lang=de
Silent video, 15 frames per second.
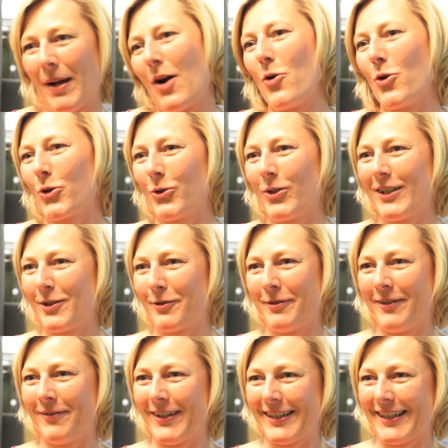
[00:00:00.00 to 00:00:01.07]
braucht. Und
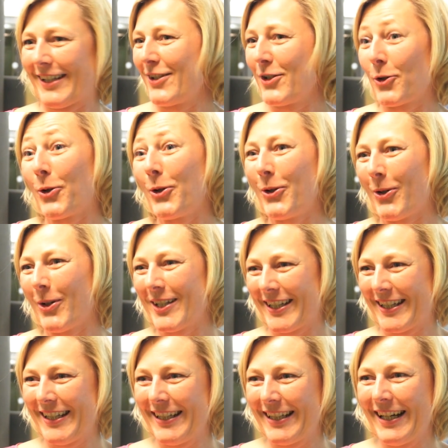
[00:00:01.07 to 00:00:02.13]
insofern war es ganz toll, heute
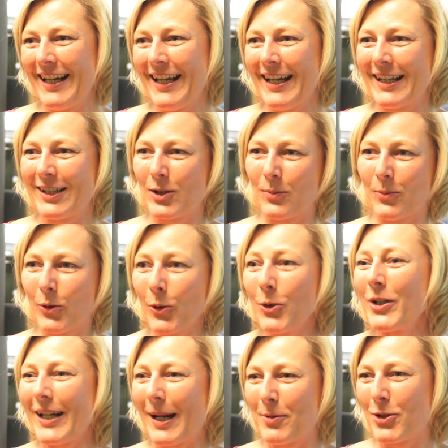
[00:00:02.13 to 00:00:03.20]
hier zum
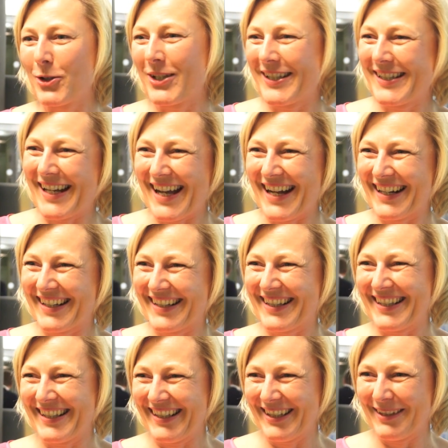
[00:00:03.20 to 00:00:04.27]
grünen Abschluss des
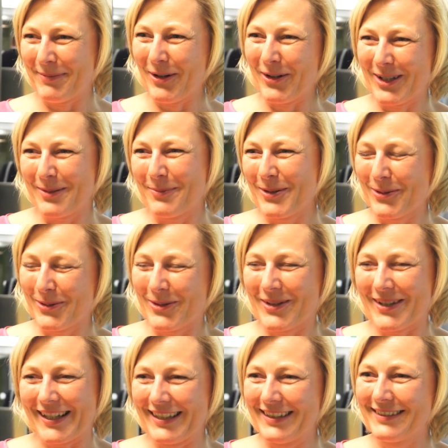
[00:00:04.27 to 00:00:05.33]
Tages äh, bei euch zu Besuch zu
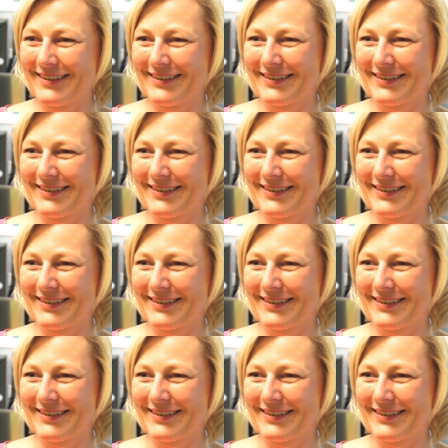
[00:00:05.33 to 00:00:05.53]
sein.